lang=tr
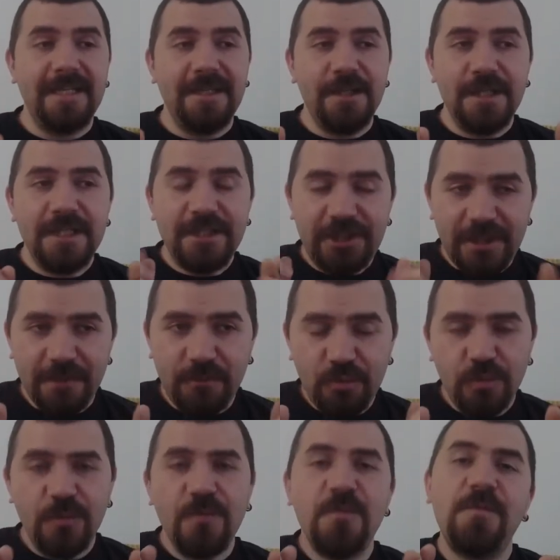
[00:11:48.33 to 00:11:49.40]
İşte
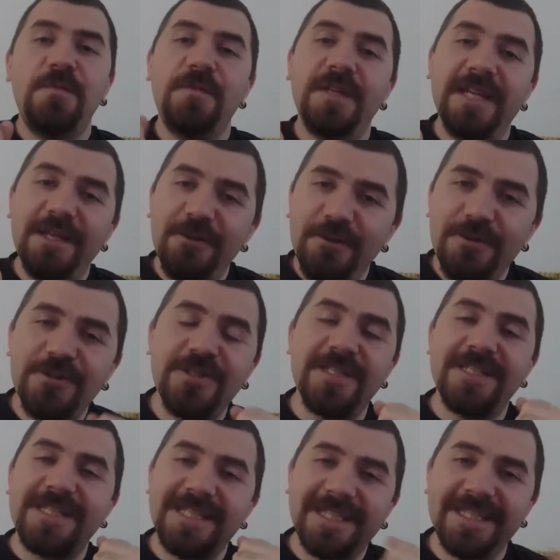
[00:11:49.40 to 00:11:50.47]
bu
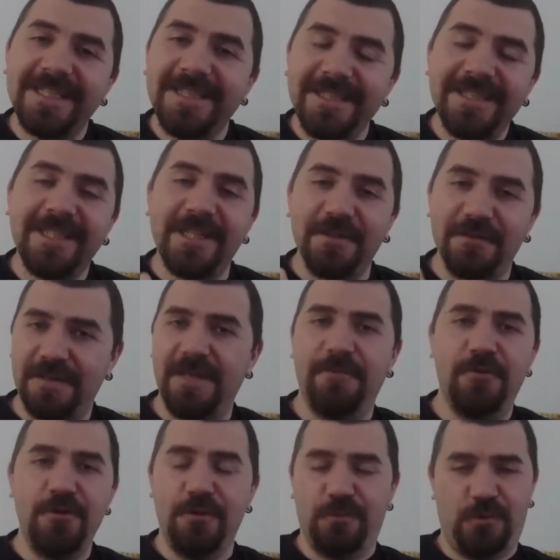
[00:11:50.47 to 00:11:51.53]
frenolojinin sıkıntılı tarafı ne
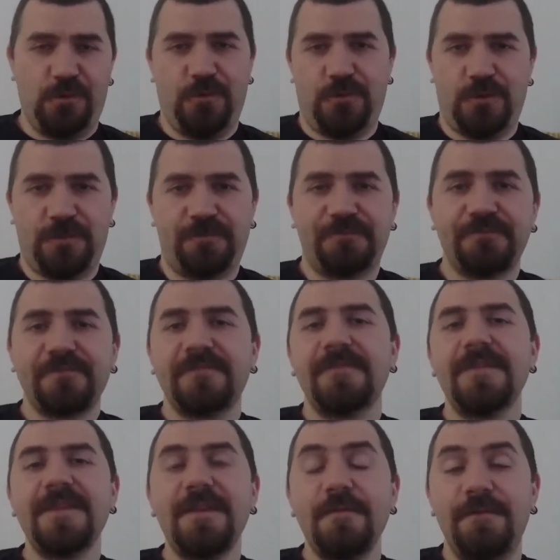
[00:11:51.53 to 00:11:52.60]
biliyor musunuz?
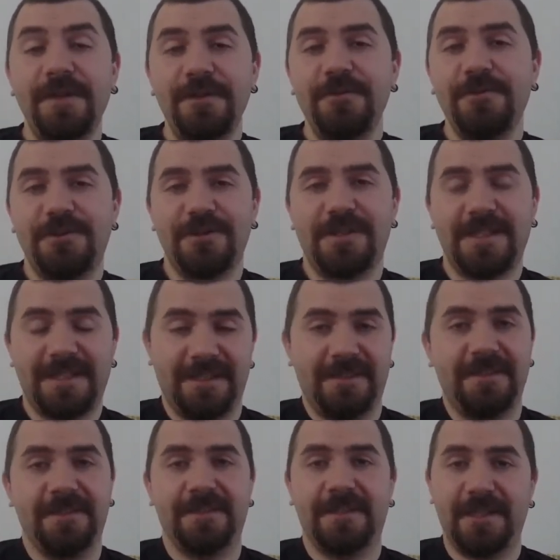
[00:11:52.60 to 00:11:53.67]
Frenolojinin
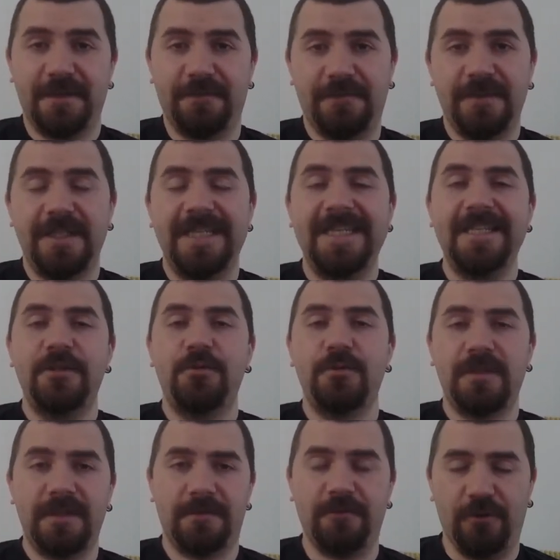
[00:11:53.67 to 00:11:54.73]
sıkıntılı tarafı
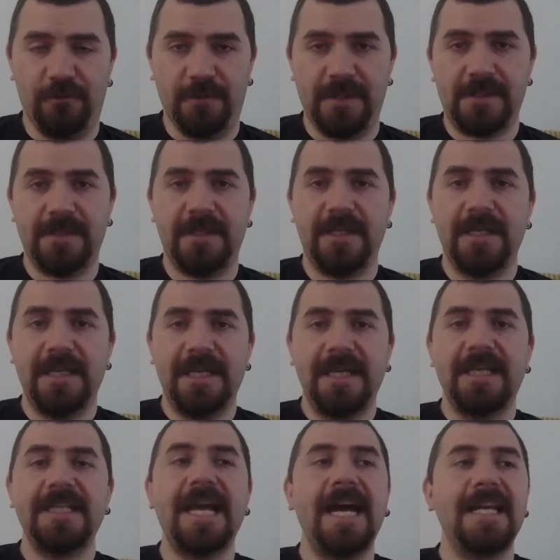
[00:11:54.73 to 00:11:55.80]
intuitif olması.
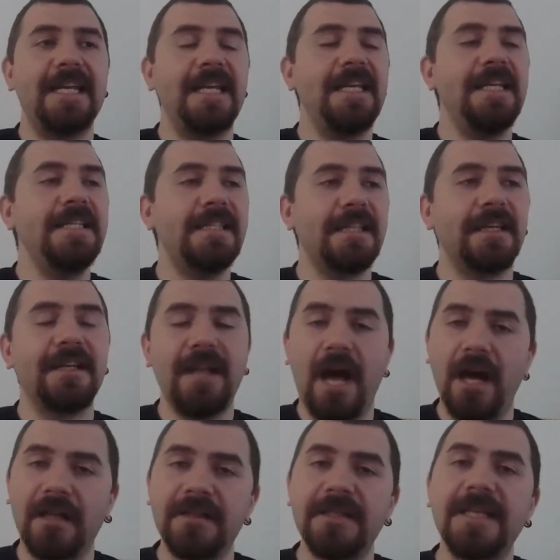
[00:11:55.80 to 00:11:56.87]
Yani insanın
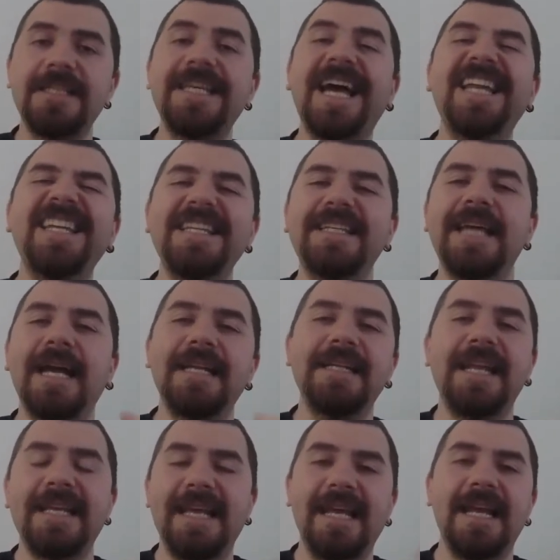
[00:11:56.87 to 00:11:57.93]
aklına kendi
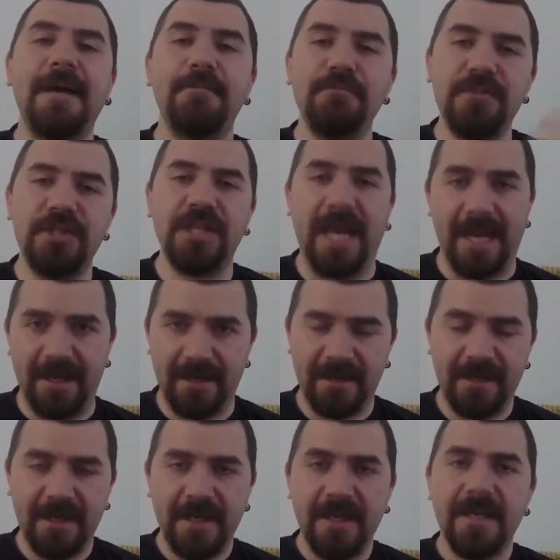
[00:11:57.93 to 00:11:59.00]
kendine gelen bir şey.
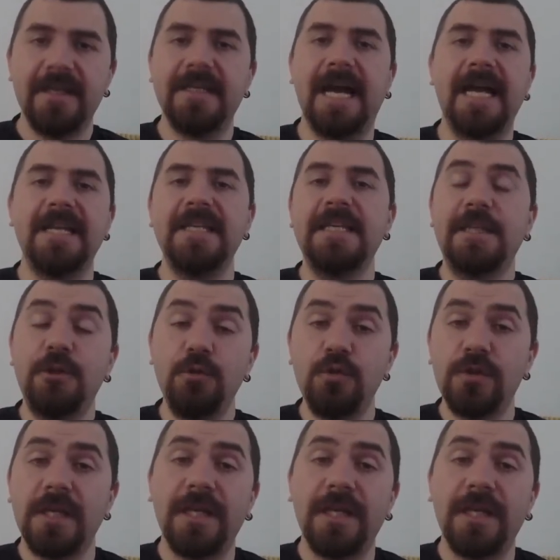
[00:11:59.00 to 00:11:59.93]
Yani 200 sene